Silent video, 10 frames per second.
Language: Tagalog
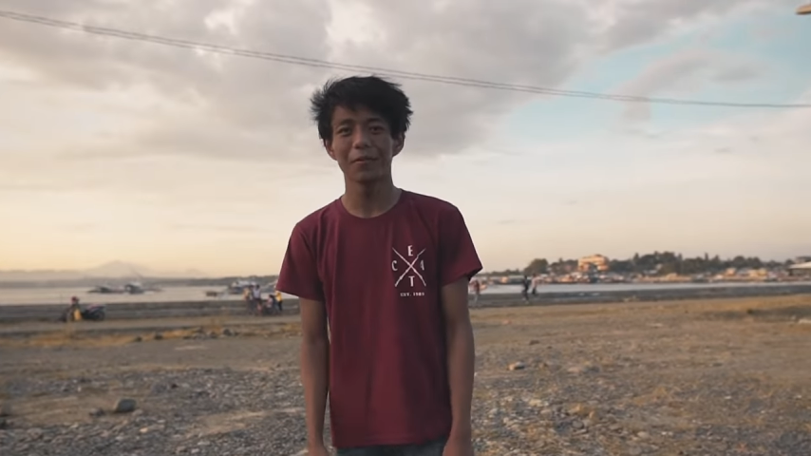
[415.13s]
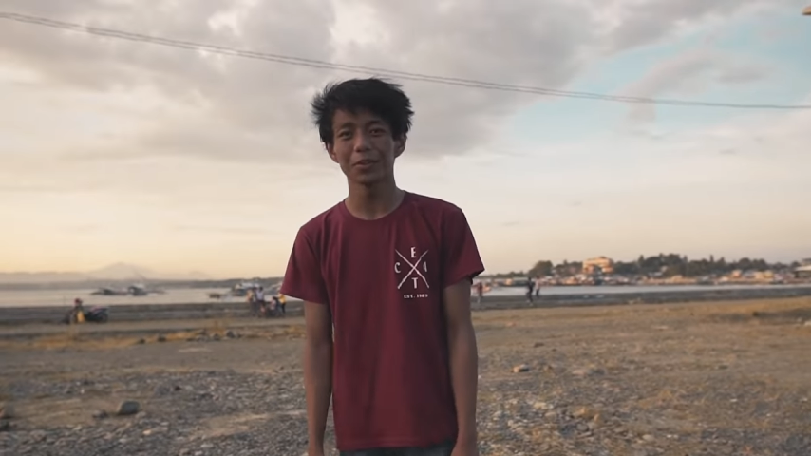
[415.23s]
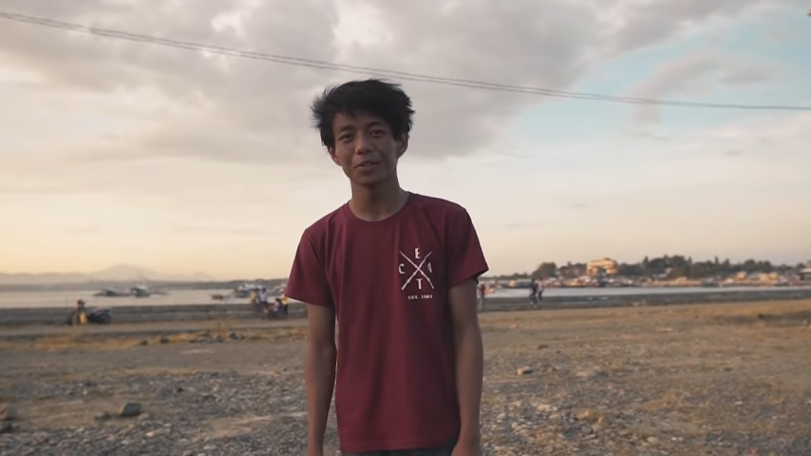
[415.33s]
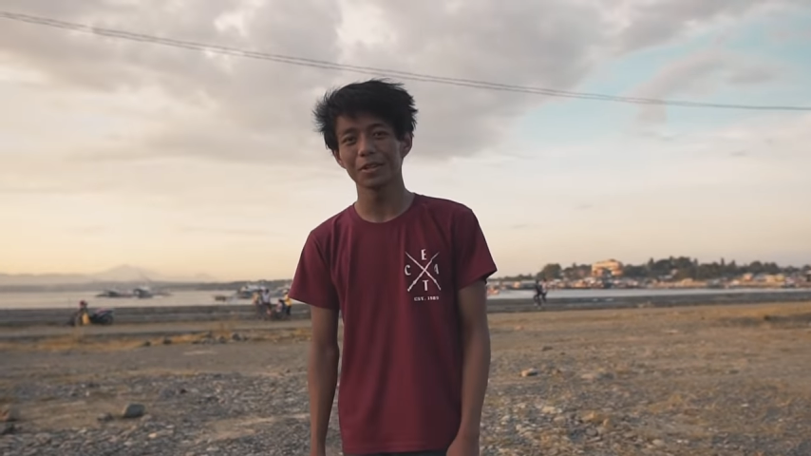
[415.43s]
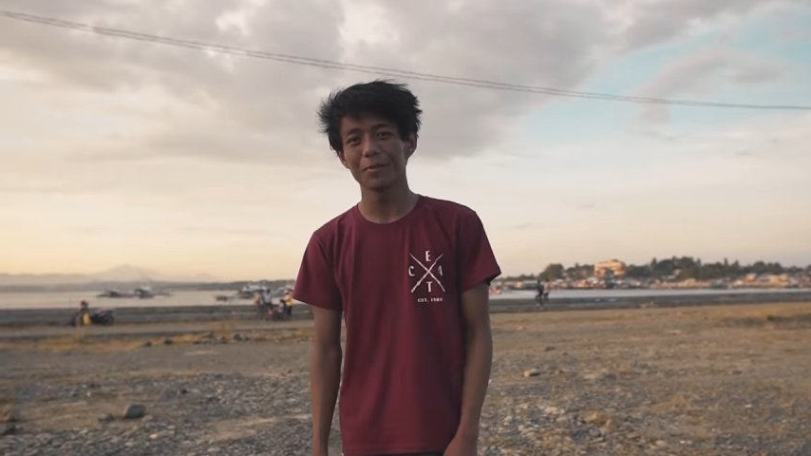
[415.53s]

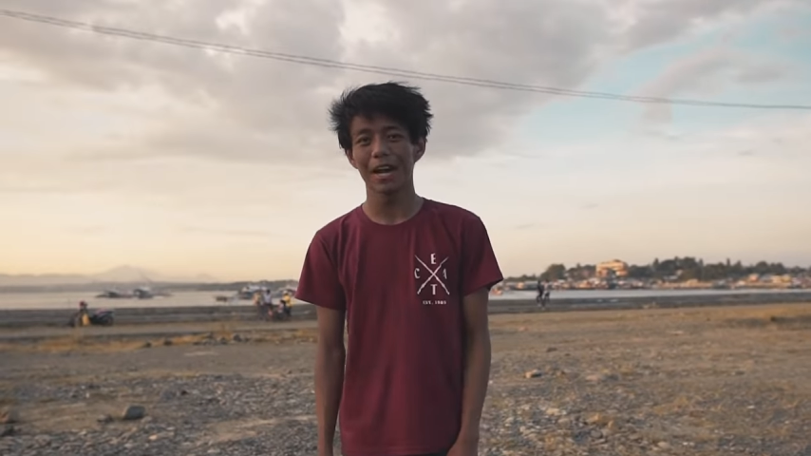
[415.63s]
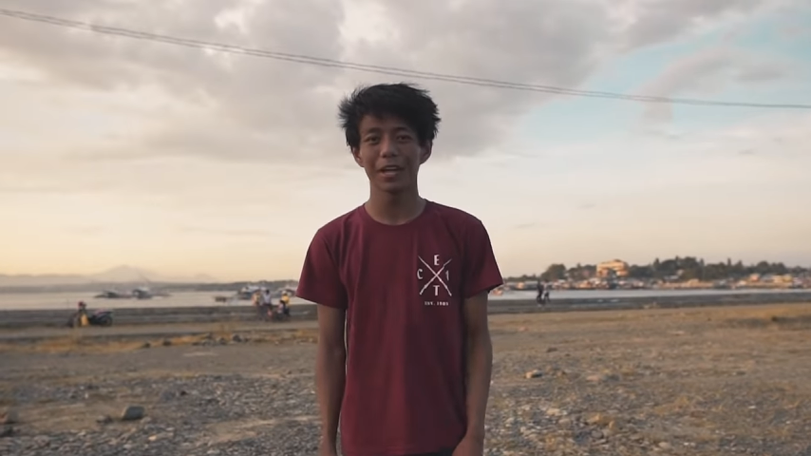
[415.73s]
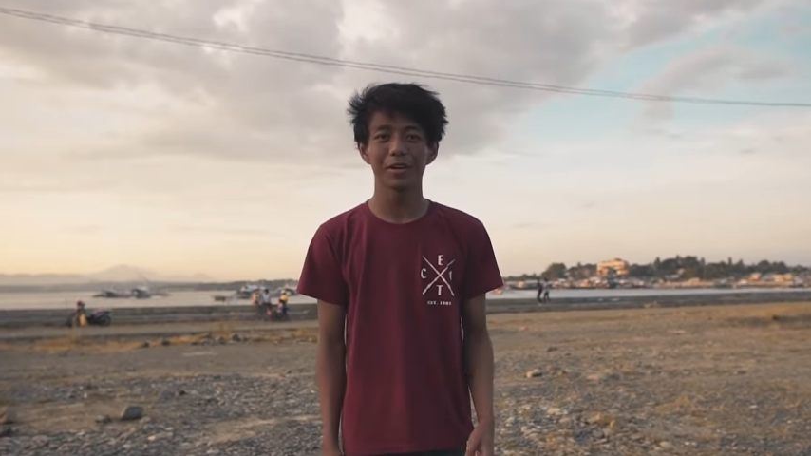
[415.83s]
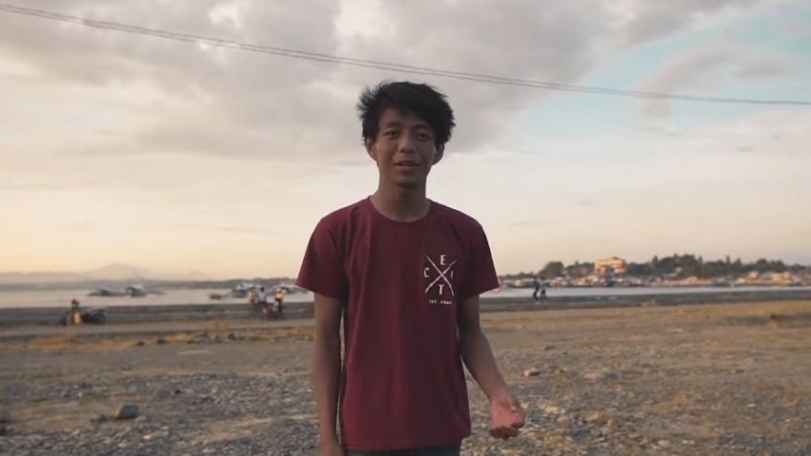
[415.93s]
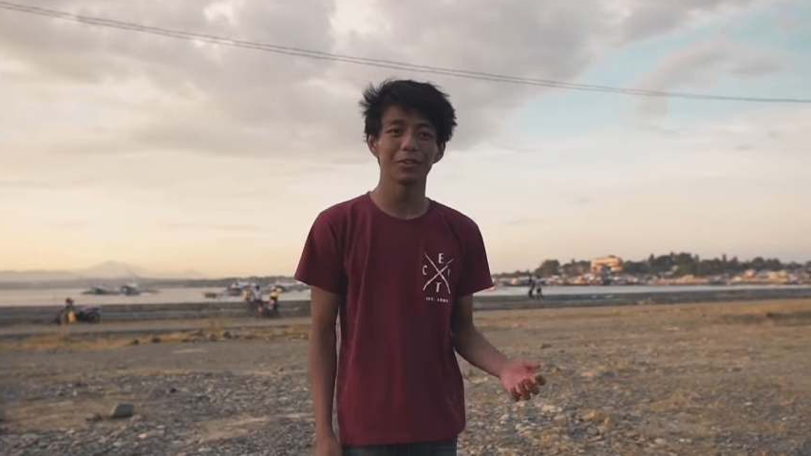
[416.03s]
photo na
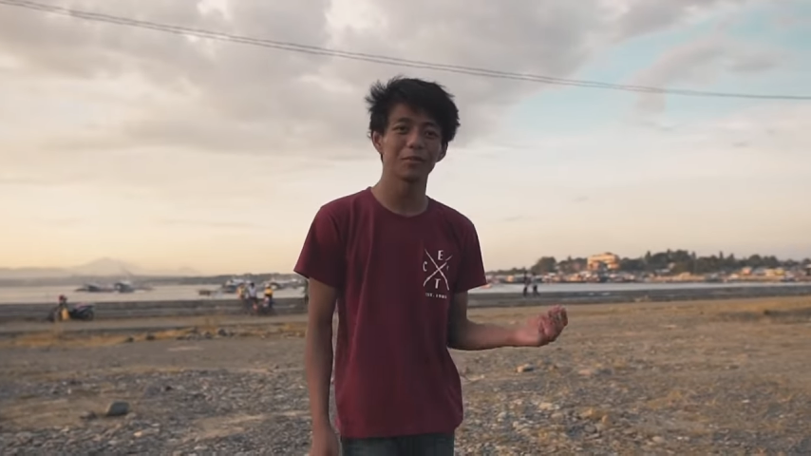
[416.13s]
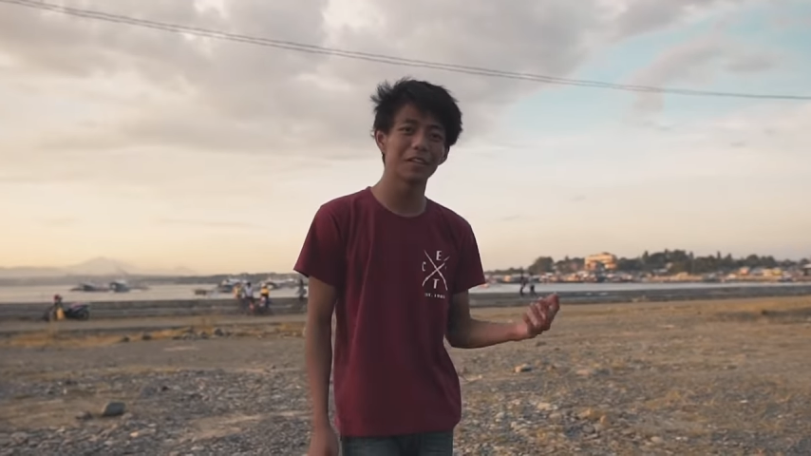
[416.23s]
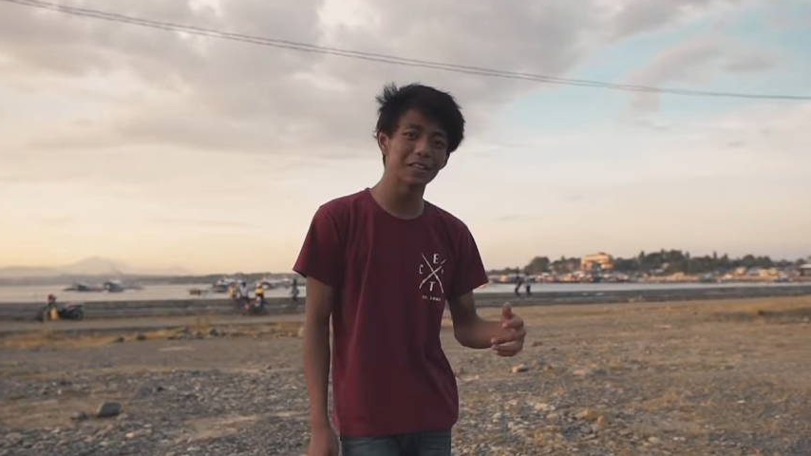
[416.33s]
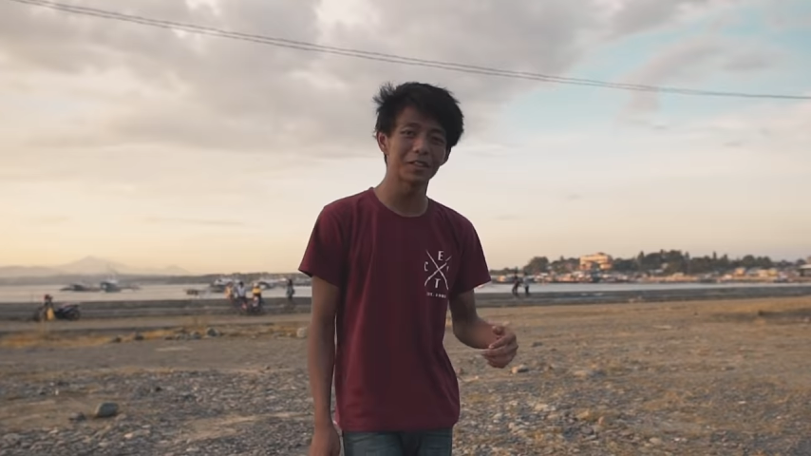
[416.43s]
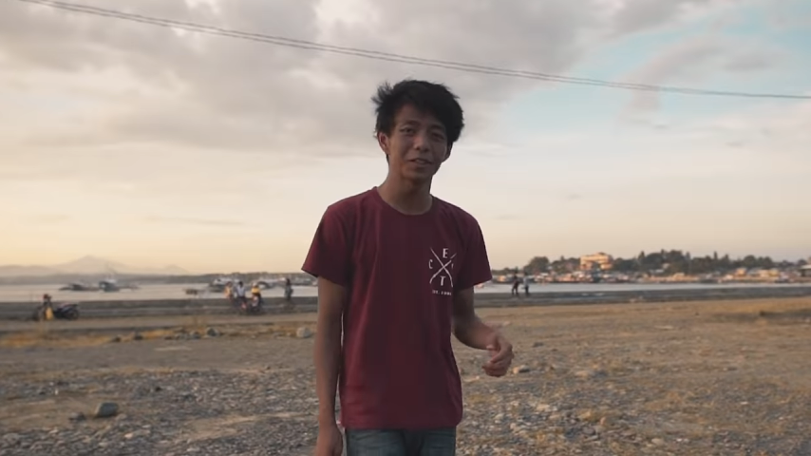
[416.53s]
bagay yung ganitong
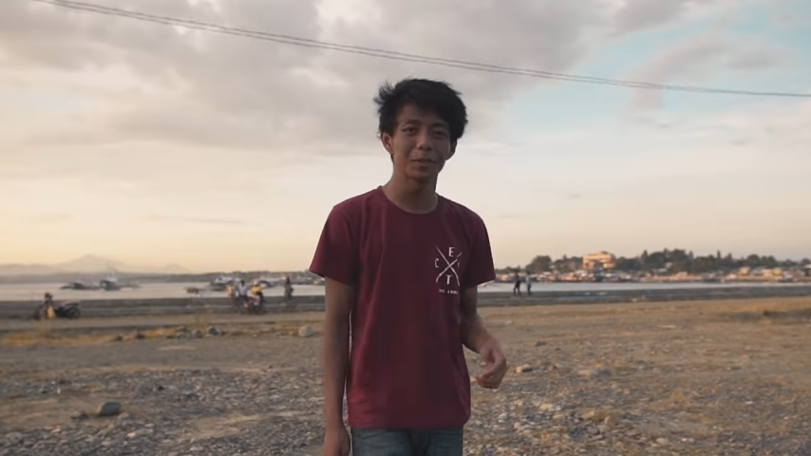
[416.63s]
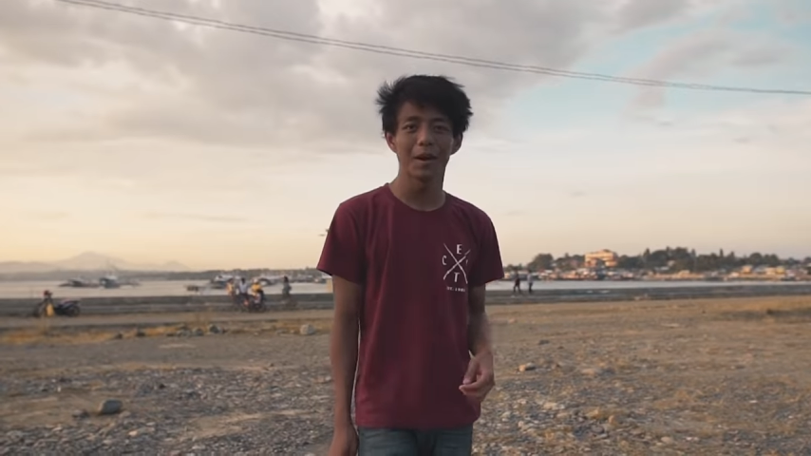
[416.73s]
filter,